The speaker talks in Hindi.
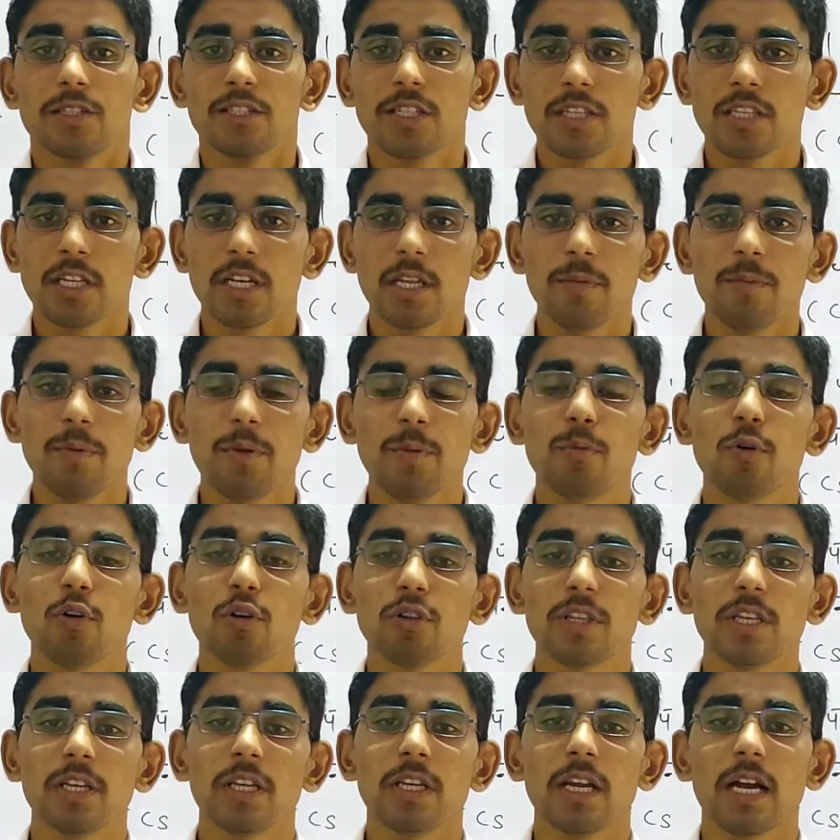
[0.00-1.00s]
जितनी भी
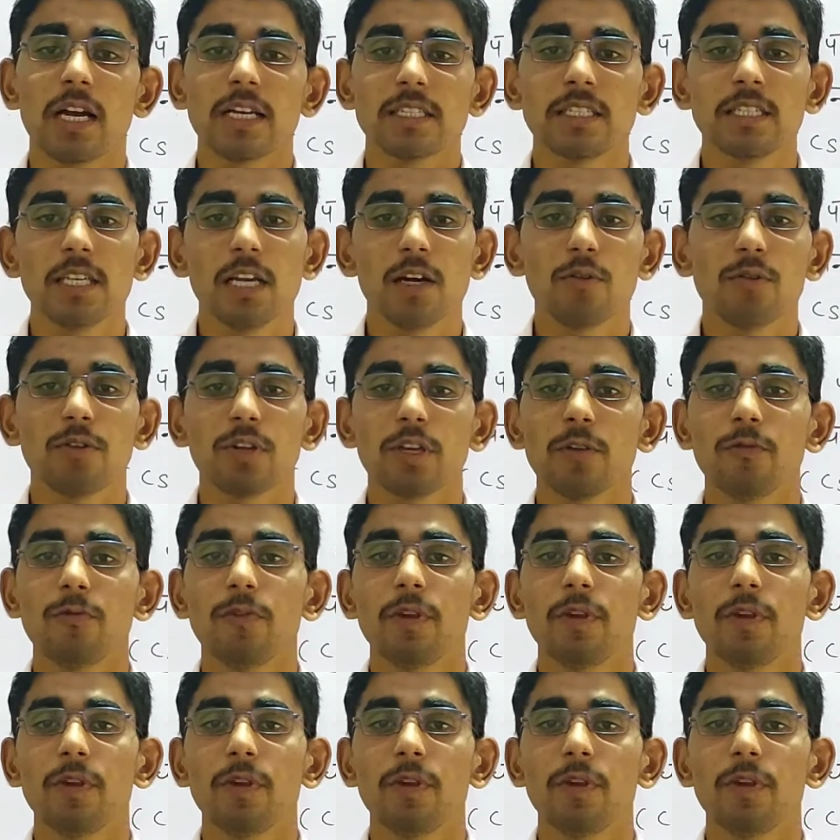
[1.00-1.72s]
भौतिक राशियां उनकी